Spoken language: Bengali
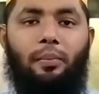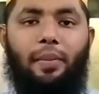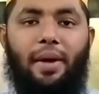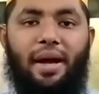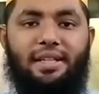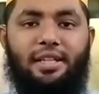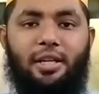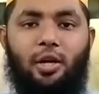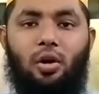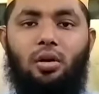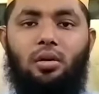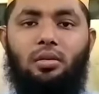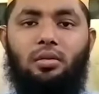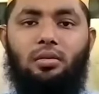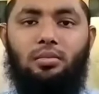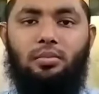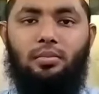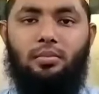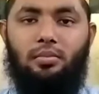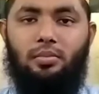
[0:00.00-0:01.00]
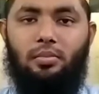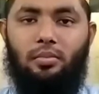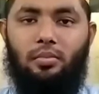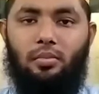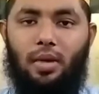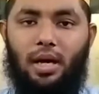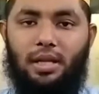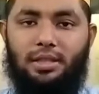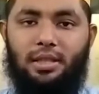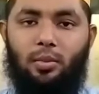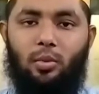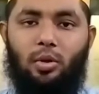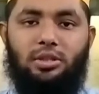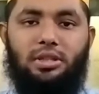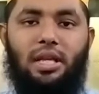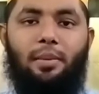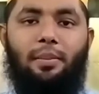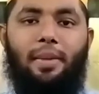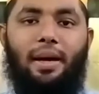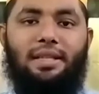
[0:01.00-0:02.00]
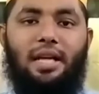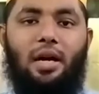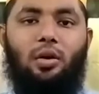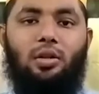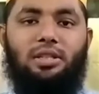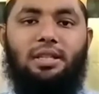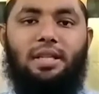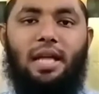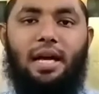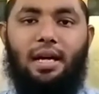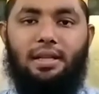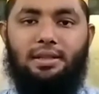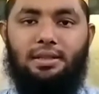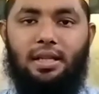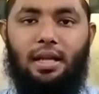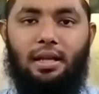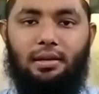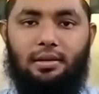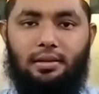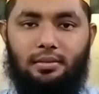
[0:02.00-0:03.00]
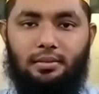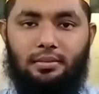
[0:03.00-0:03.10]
পেটেও মাঝে মধ্যে ব্যথা হতে দেখা যায়